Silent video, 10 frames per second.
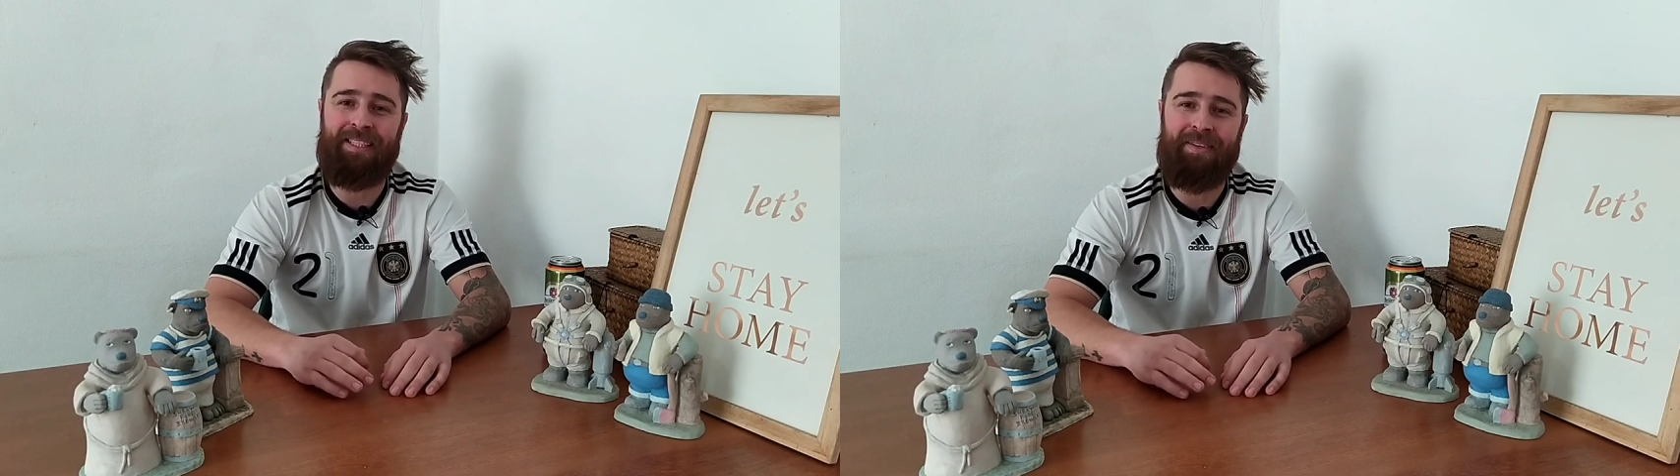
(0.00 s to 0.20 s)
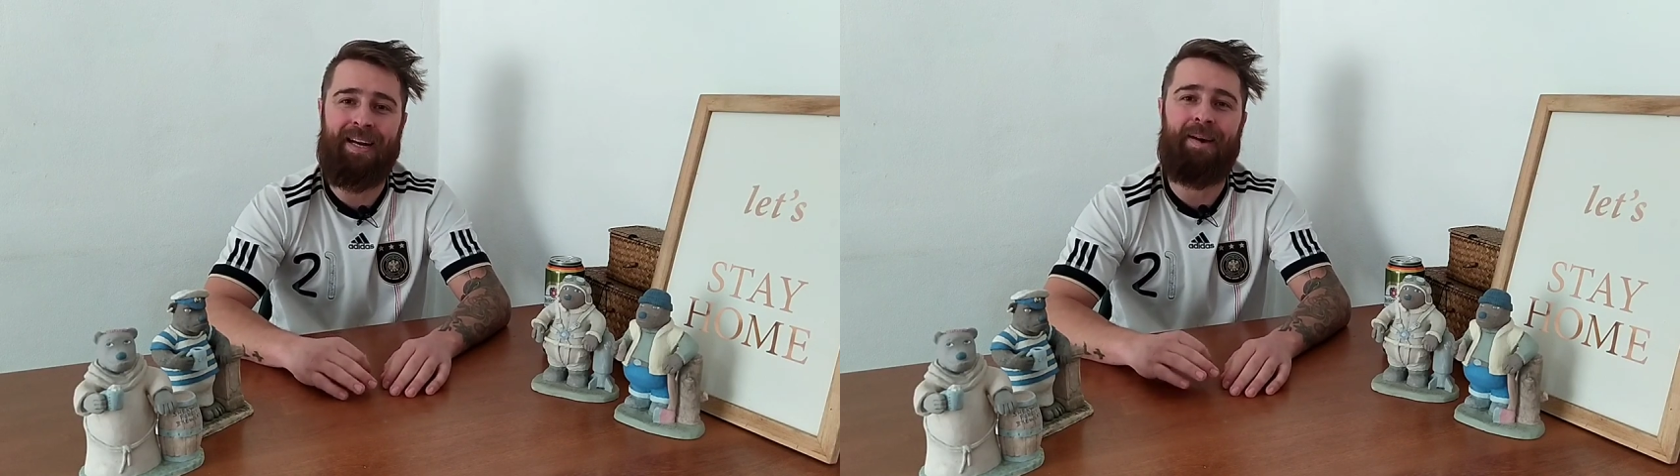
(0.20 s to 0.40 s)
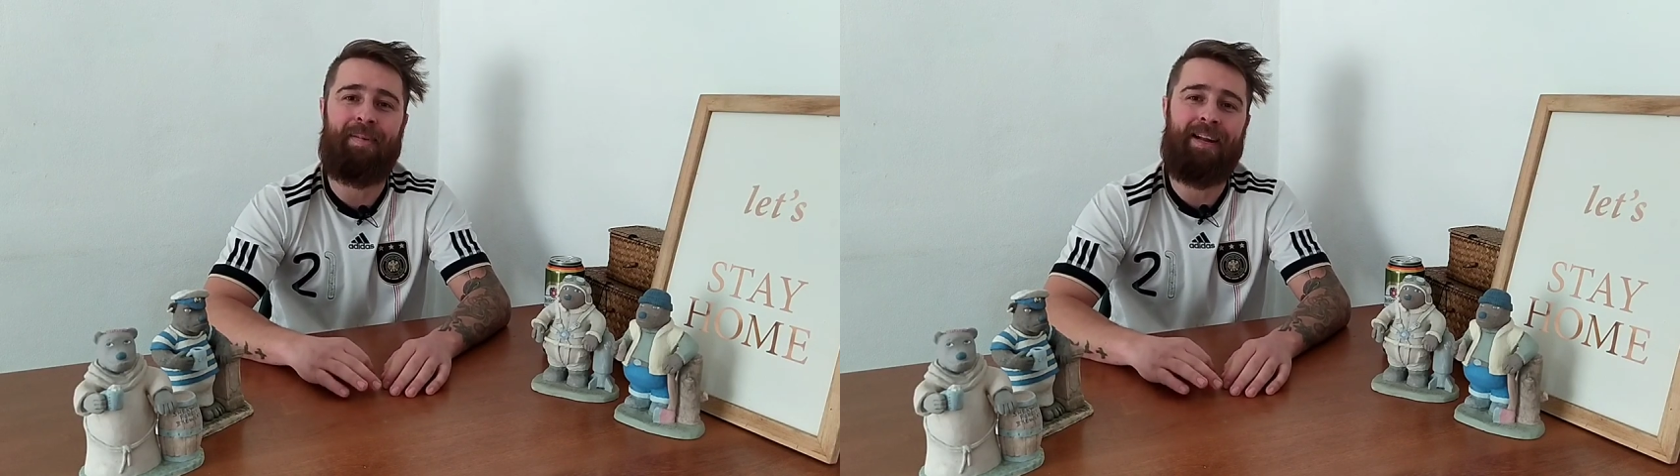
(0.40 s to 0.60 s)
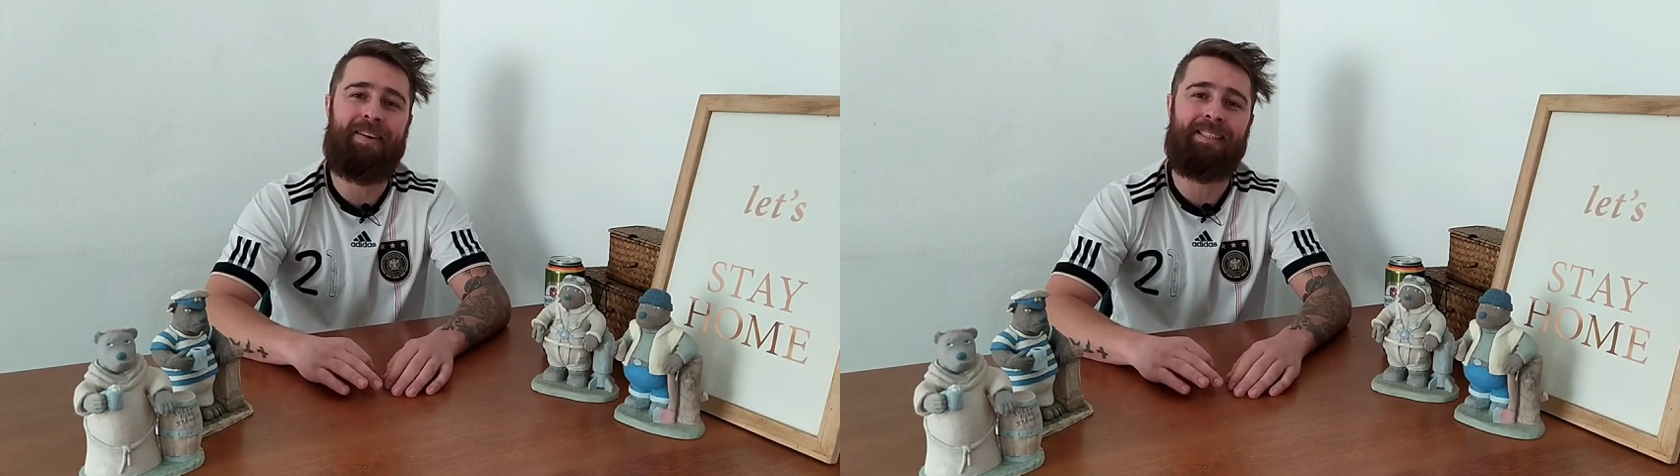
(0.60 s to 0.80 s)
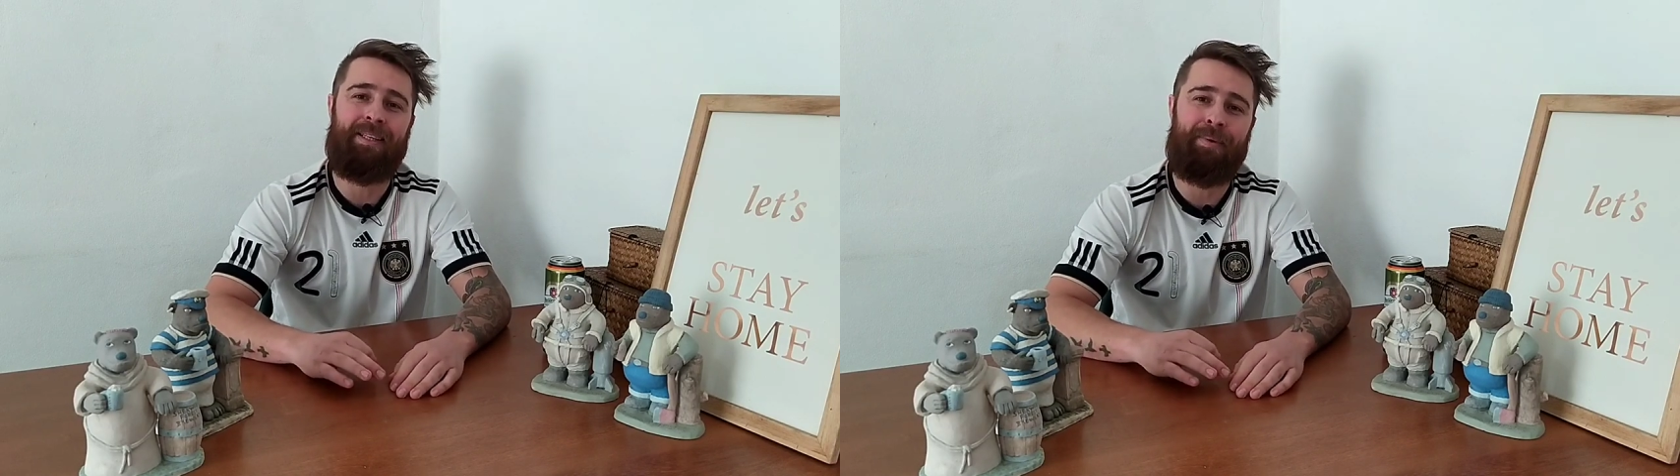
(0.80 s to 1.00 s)
llevar la
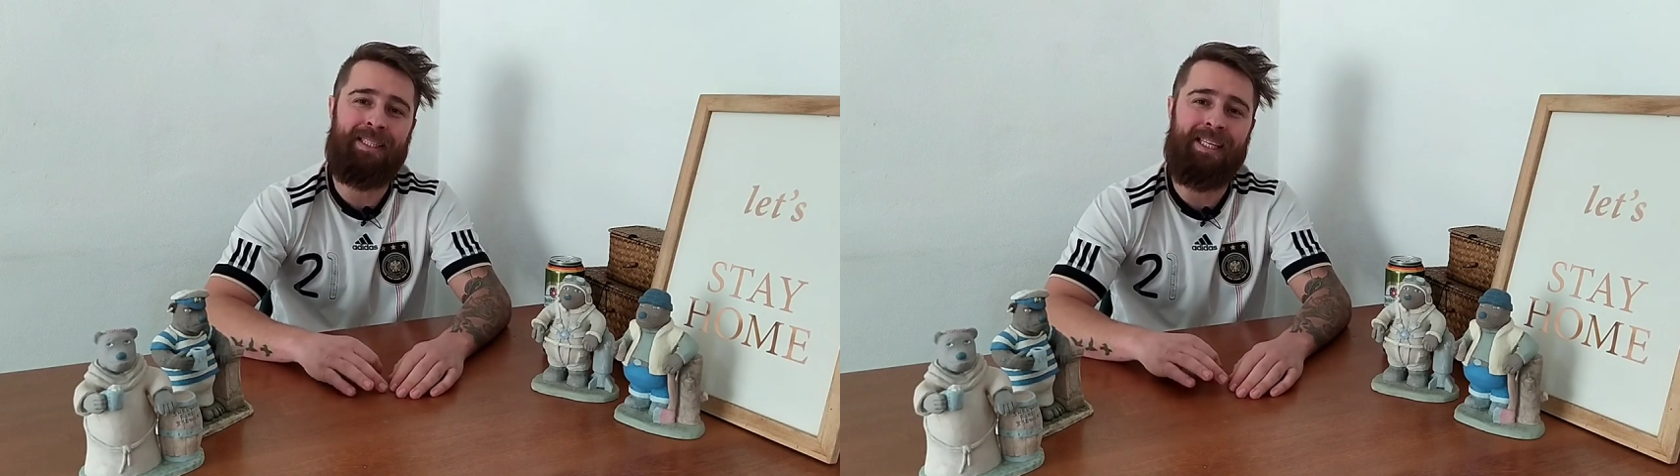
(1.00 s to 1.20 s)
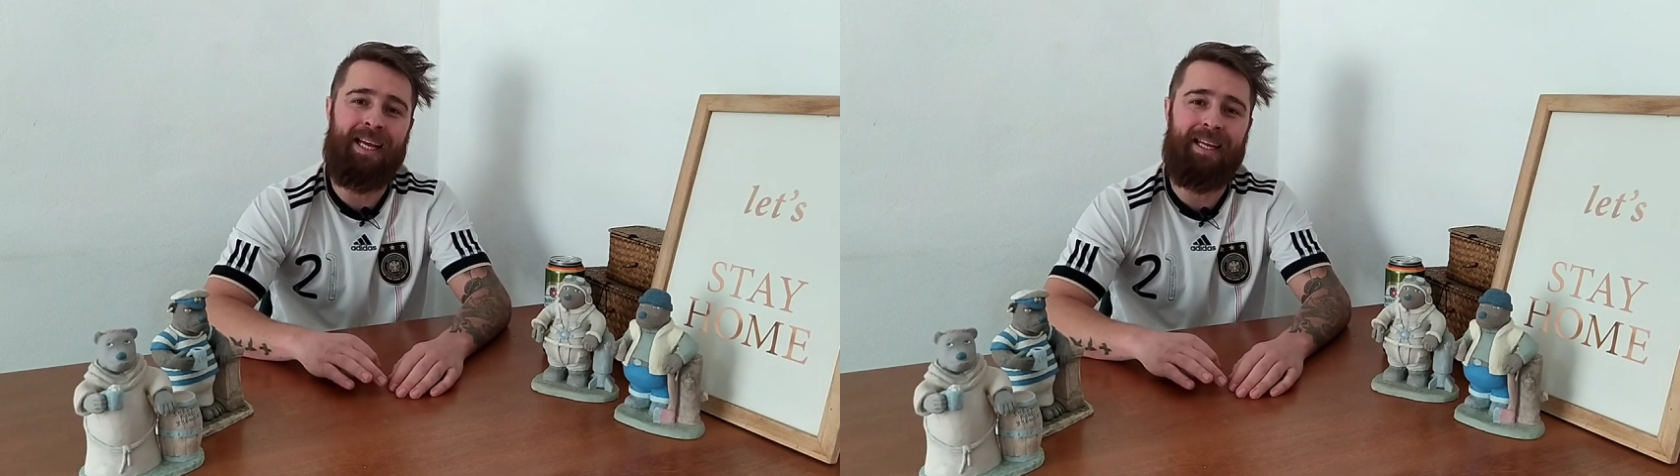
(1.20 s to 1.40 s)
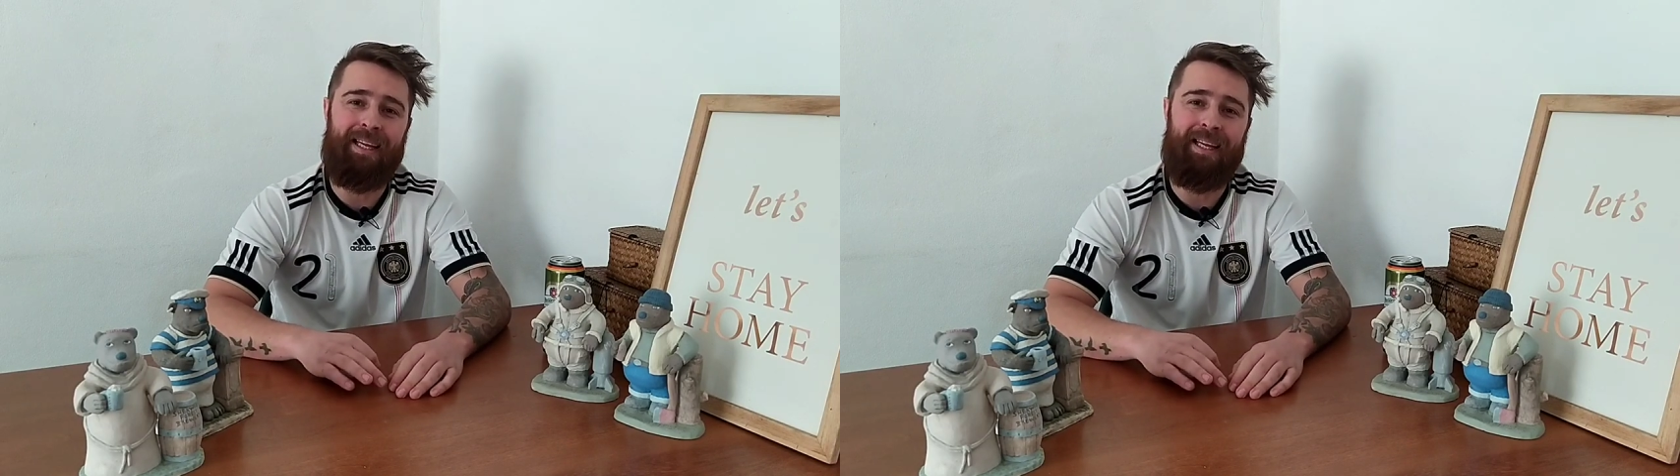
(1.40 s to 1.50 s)
palabra cerveza